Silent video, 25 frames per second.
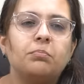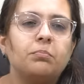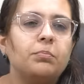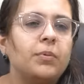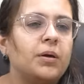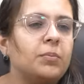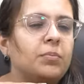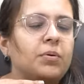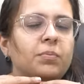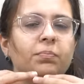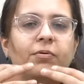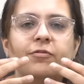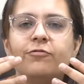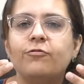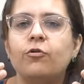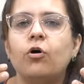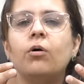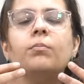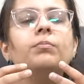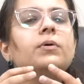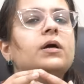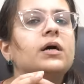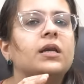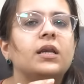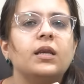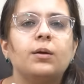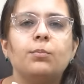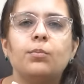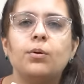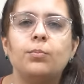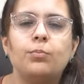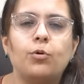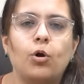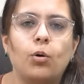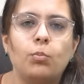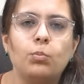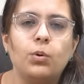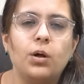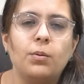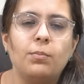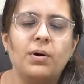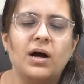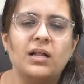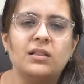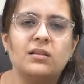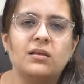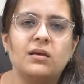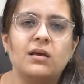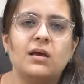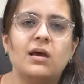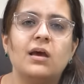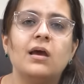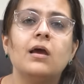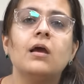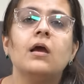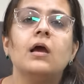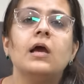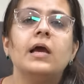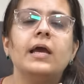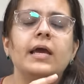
मे बी परफॉर्म करने में प्रॉब्लम आती है